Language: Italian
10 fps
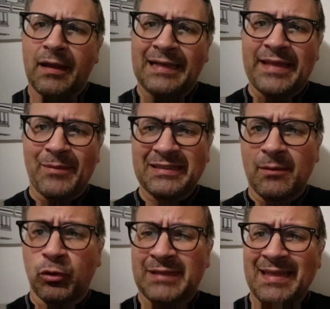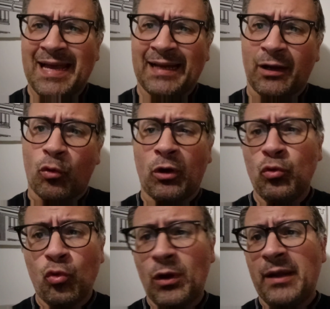Il diamante può tagliare
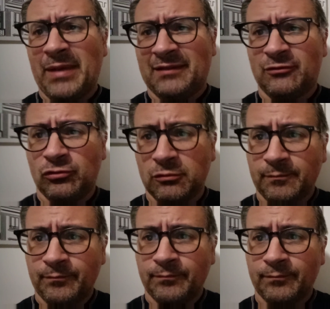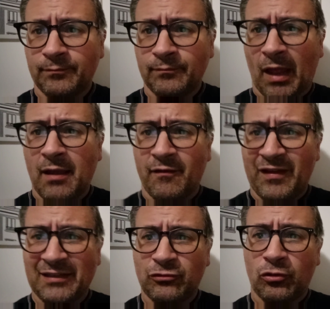qualunque elemento,
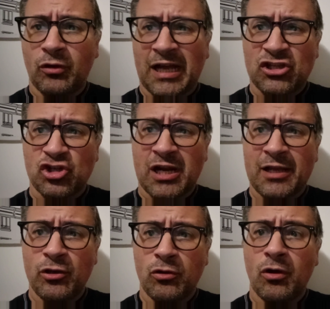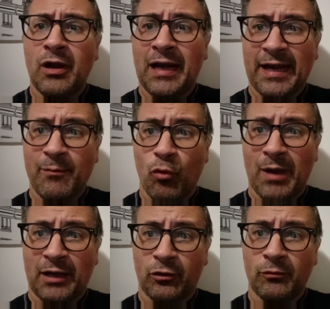vetro, acciaio, l'animo
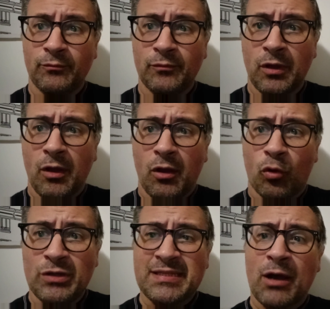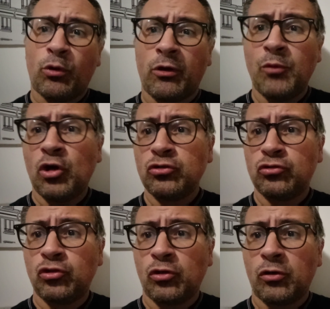umano. Quest'aureo
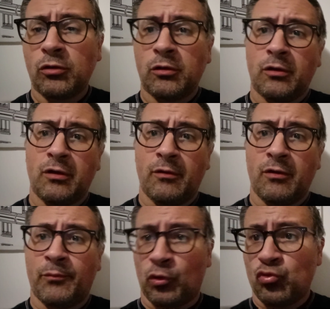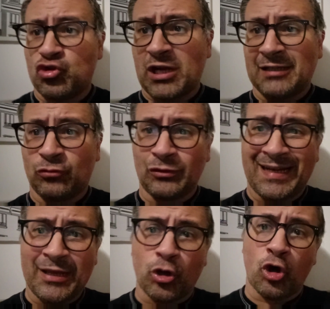motto, pronunciato
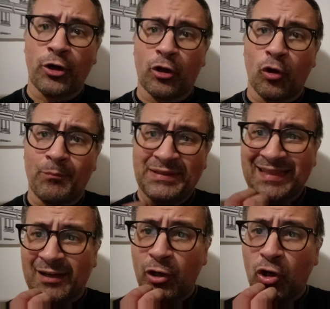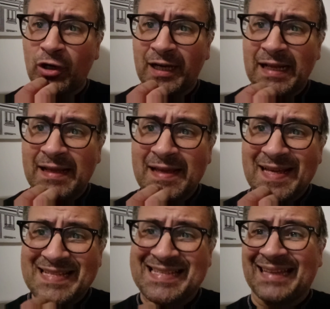dall'iconico Peter Lorre,
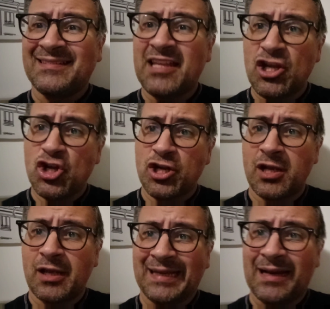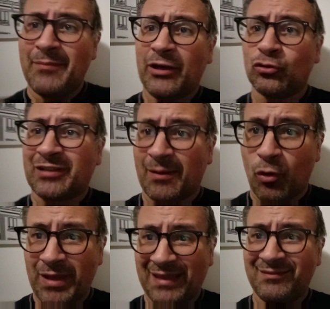scandisce in almeno tre
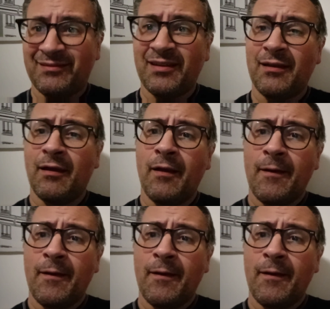momenti